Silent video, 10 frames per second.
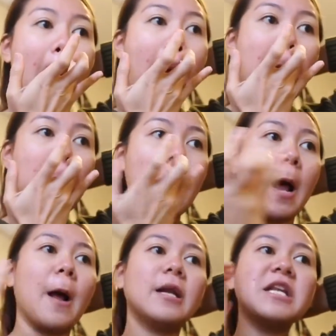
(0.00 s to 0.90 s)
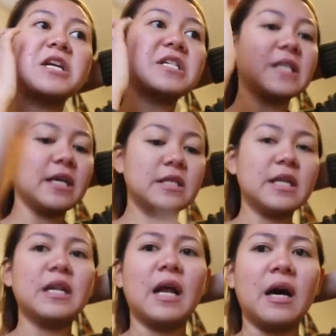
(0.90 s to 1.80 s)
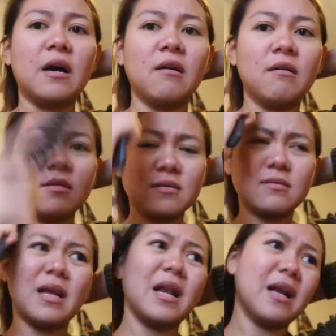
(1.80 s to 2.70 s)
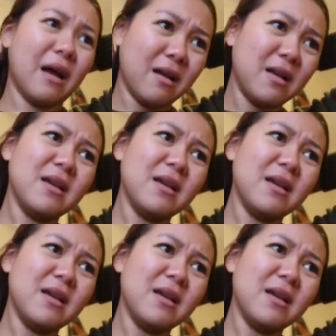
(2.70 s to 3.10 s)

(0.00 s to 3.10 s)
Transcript: Ano lang, nearsighted lang. Talaga.